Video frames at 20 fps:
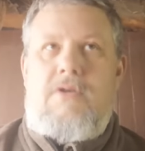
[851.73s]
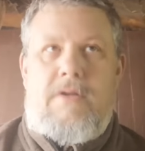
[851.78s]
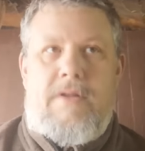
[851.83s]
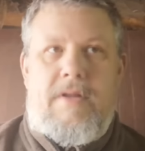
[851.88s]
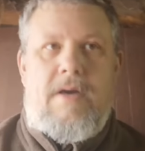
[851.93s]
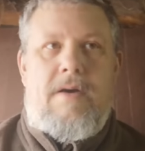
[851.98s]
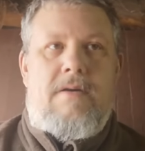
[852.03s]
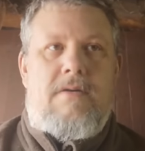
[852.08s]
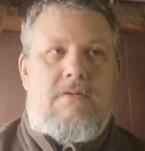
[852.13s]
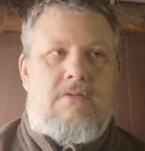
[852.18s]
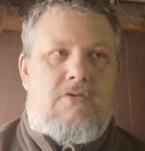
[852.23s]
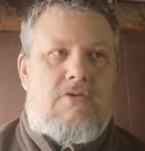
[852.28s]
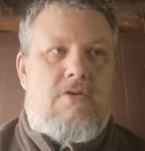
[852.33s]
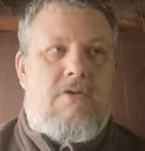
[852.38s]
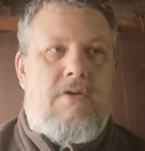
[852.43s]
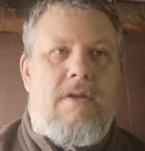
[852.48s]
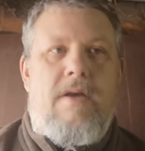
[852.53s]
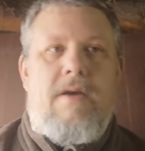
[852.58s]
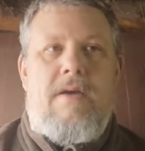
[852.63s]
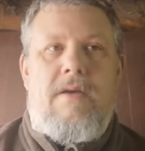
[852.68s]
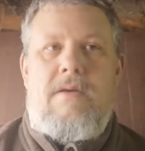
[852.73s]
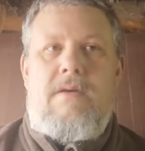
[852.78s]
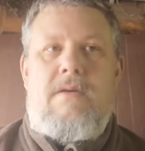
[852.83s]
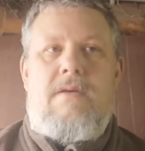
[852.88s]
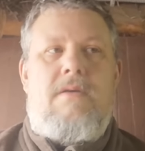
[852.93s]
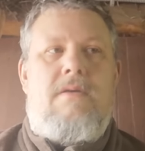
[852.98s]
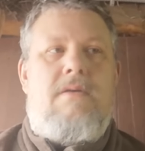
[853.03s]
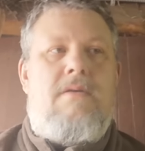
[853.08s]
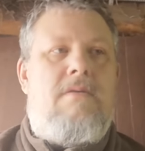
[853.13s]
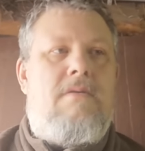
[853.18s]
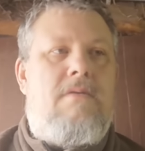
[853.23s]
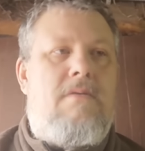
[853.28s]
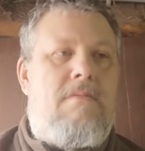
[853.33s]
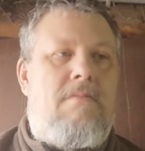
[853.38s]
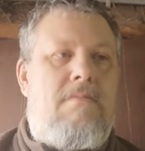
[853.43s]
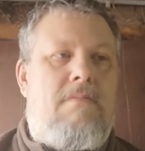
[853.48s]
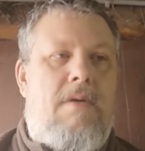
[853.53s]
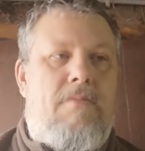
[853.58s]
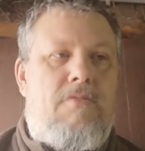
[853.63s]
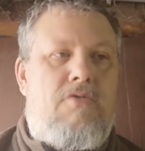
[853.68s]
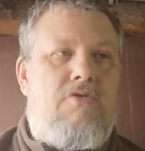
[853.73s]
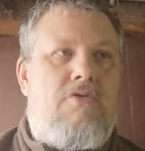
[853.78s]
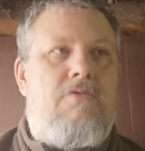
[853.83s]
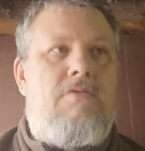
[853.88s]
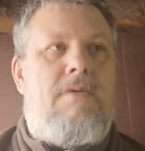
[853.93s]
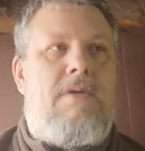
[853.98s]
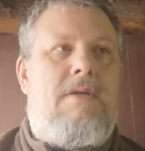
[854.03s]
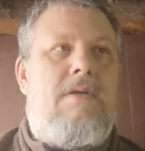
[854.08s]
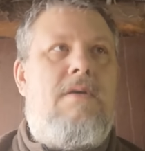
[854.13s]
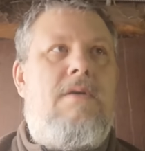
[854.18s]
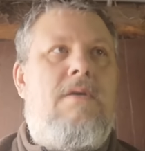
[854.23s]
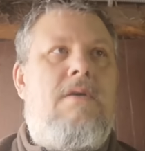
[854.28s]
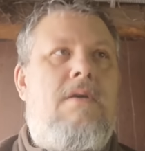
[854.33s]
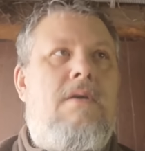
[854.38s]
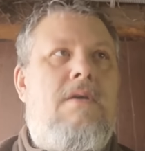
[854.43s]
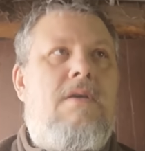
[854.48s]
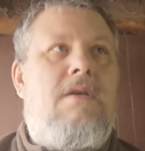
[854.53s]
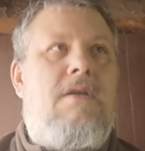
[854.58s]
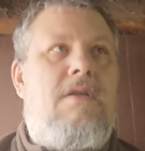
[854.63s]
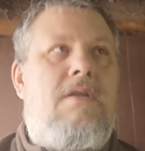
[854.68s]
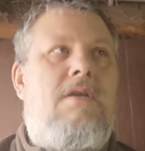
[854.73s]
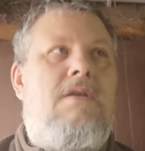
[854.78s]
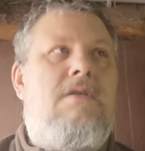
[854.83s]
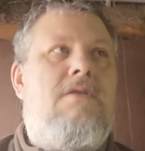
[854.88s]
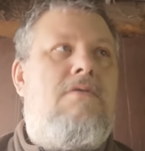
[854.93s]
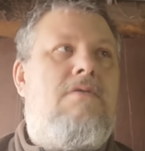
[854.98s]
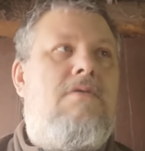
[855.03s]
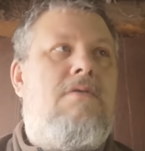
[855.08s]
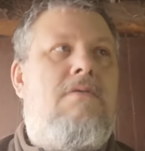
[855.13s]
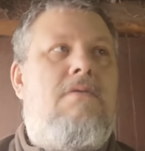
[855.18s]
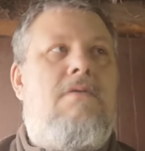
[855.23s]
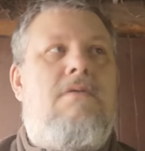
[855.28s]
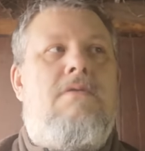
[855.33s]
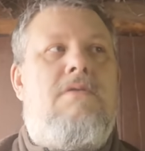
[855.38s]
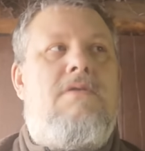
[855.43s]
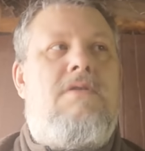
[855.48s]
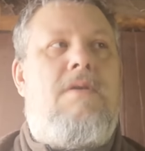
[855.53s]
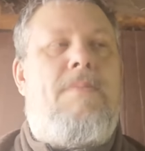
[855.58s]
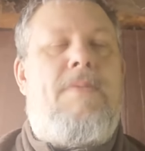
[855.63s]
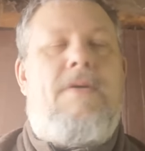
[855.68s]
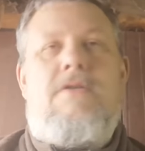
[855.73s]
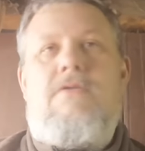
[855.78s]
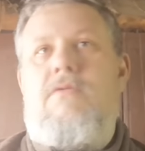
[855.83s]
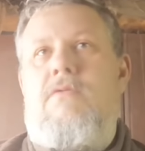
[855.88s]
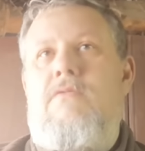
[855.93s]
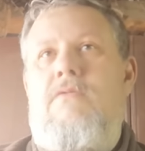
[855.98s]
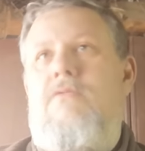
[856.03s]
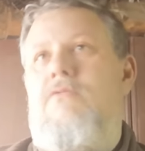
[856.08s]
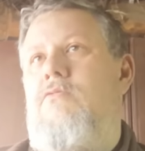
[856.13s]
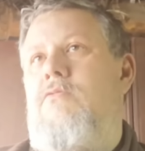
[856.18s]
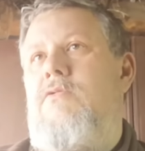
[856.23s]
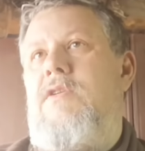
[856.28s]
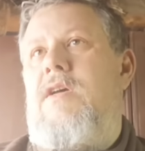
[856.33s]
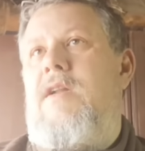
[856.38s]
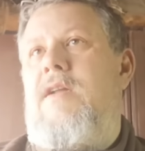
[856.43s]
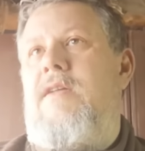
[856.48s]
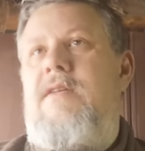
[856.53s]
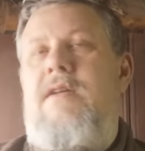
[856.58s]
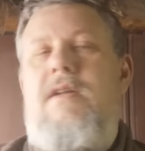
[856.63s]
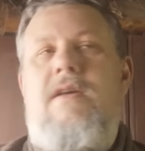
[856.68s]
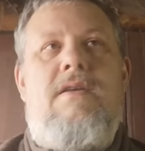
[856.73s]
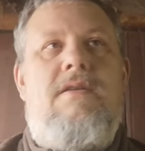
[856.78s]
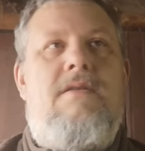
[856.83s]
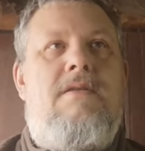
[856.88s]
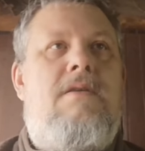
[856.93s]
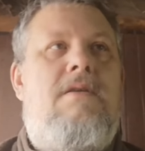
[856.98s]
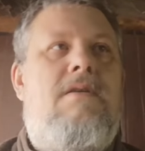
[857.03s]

Il y en a, j'en connais, même aujourd'hui, Ils disent euh, c'est pas ce qu'on nous dit à la télé,